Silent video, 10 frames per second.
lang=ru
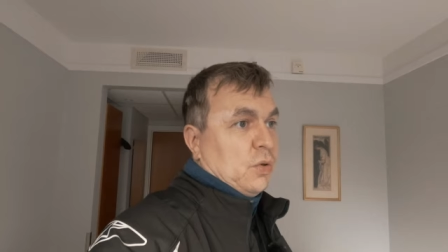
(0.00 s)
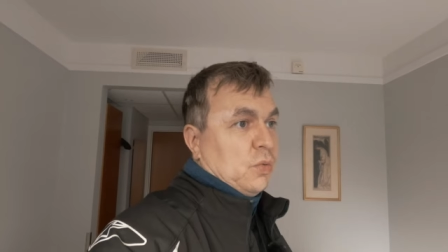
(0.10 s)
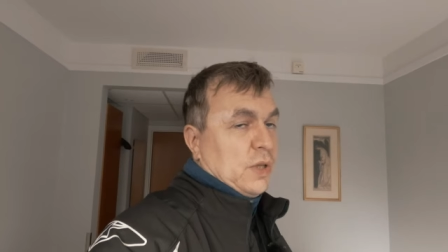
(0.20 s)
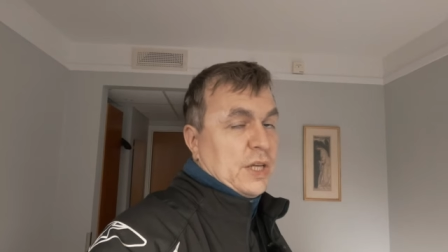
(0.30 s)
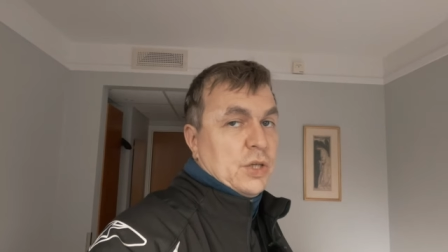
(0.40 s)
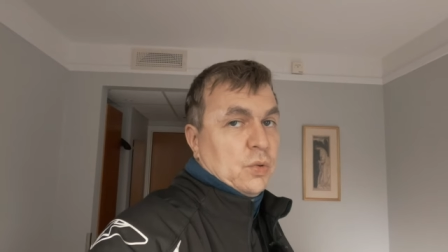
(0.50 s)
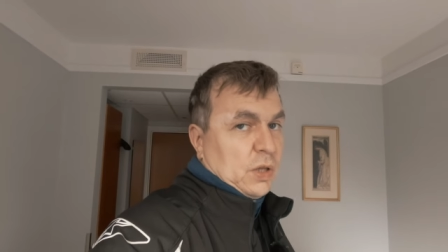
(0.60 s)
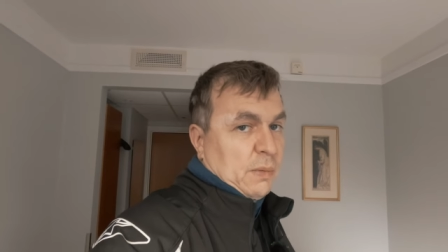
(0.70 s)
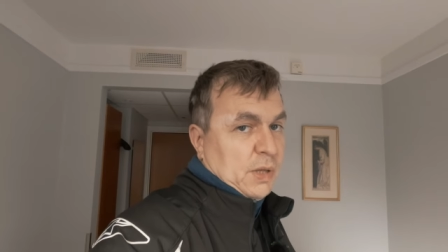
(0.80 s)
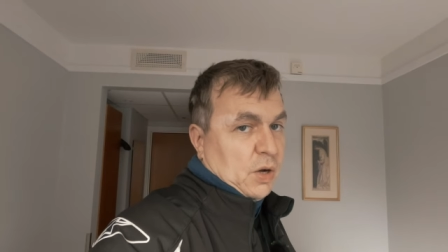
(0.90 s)
Ну, дотяну
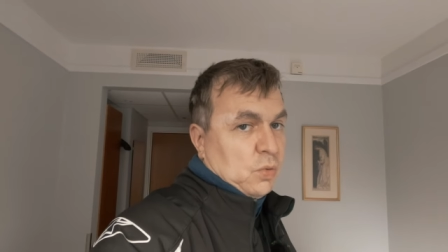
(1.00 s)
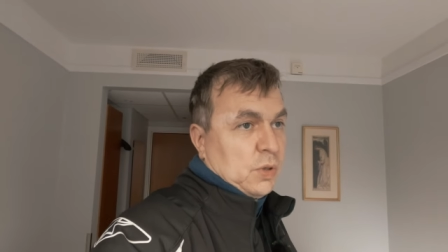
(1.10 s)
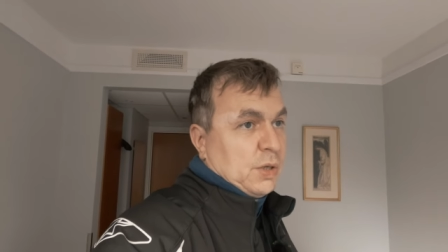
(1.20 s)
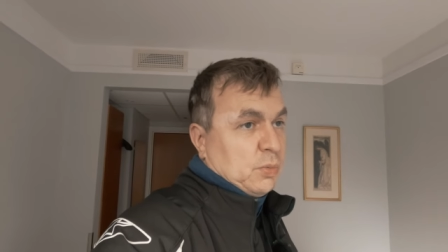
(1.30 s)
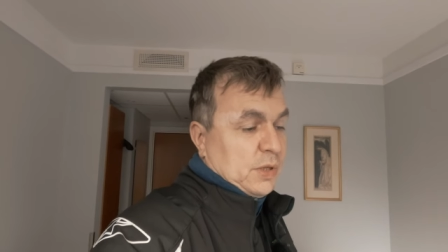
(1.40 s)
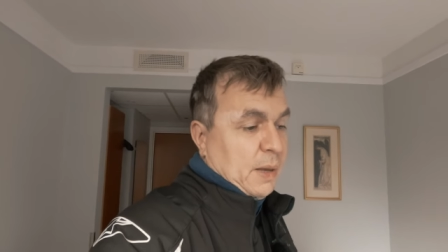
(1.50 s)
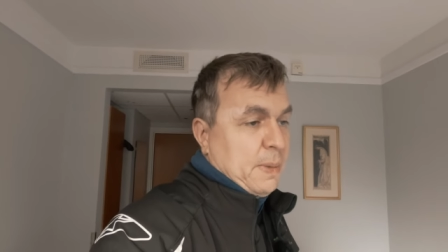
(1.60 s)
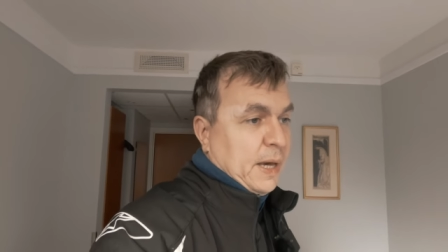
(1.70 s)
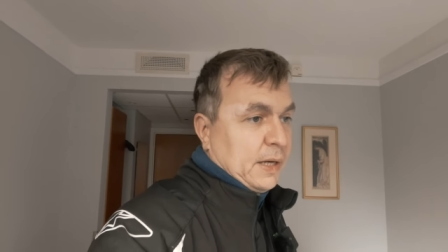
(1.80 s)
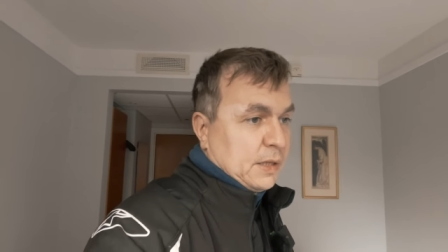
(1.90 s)
там до куда-нибудь, до
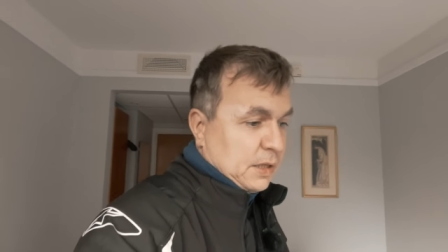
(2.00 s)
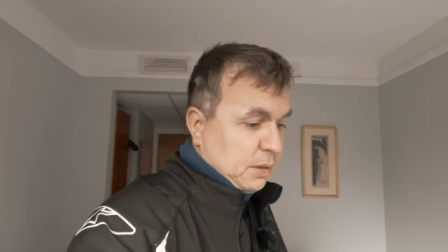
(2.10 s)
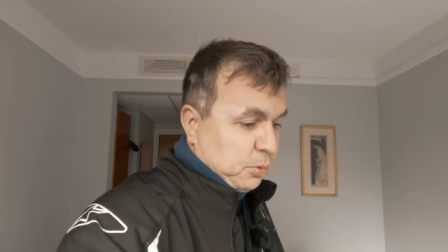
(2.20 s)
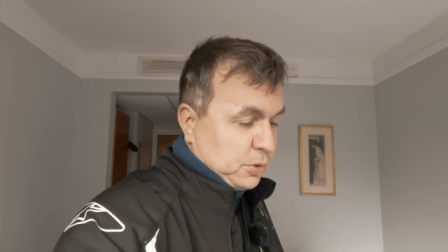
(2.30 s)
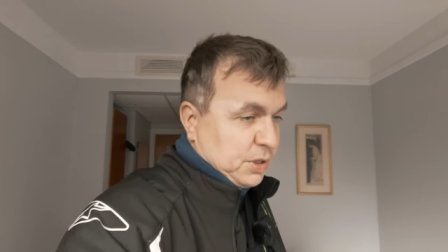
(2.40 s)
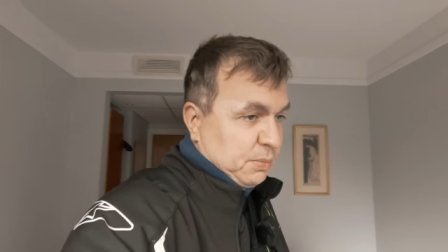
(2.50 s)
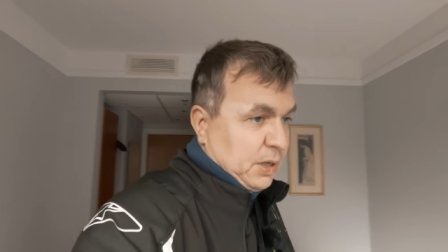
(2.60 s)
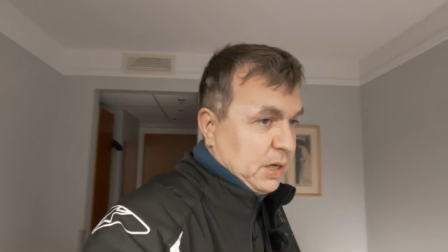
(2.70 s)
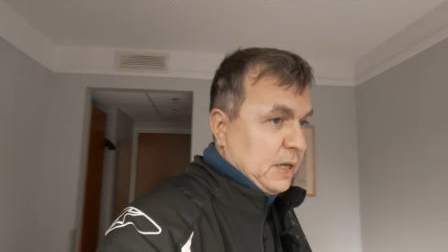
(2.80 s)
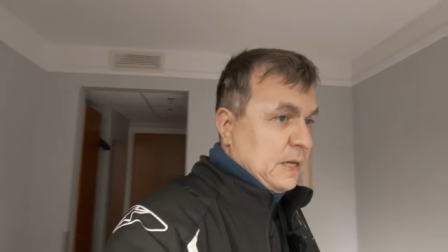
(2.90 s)
Бергена, допустим,
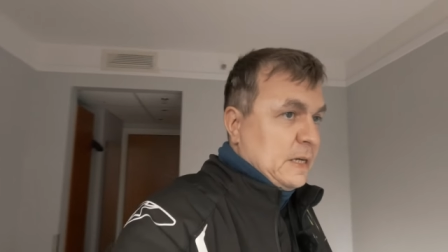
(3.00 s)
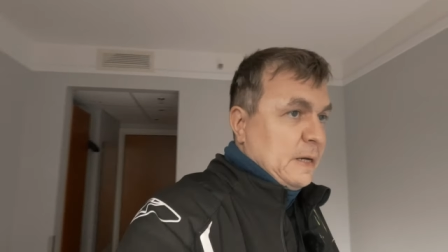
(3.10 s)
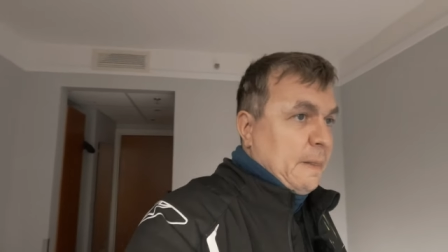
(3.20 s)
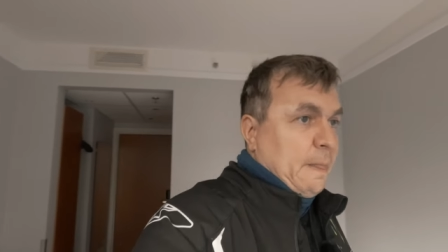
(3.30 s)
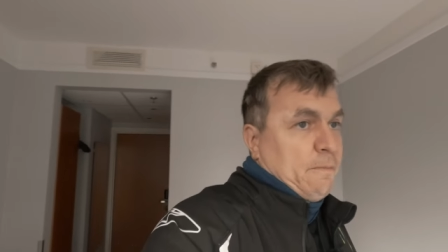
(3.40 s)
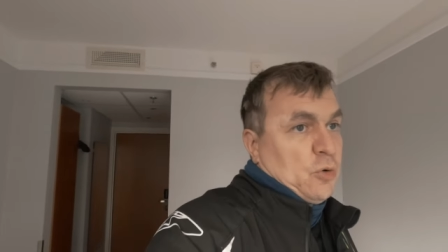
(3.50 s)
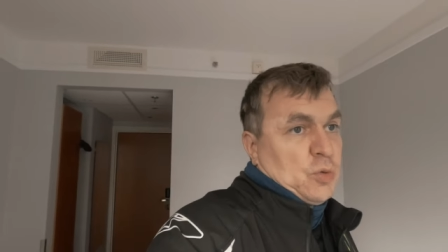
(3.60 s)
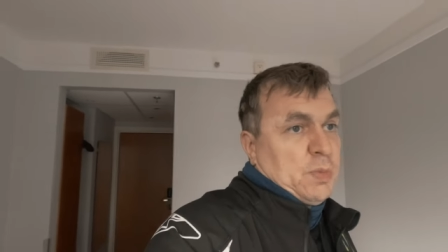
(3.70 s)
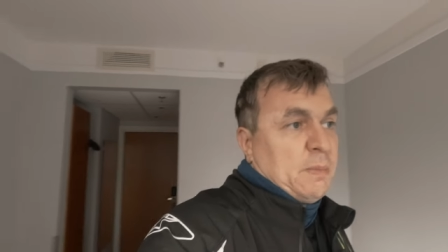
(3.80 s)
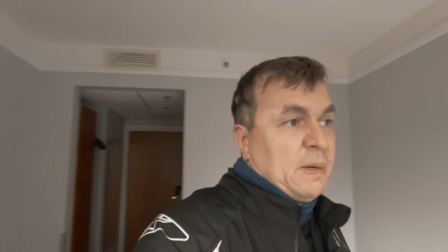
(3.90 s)
или,
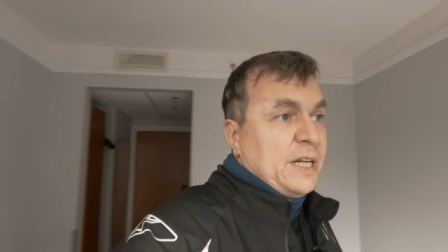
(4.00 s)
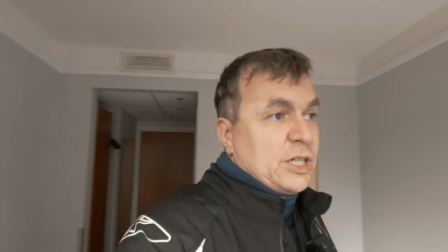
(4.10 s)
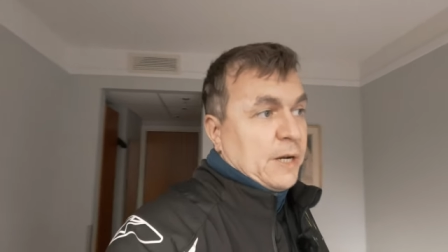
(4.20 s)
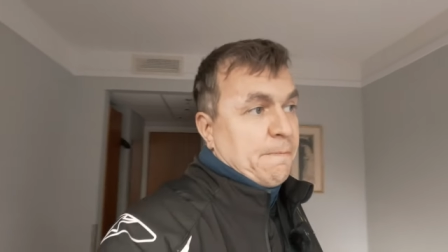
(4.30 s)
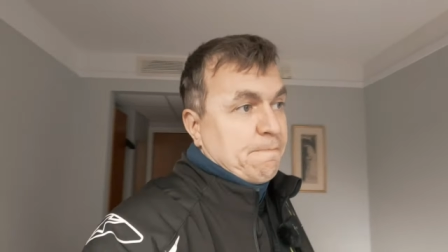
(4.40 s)
может быть, ближе.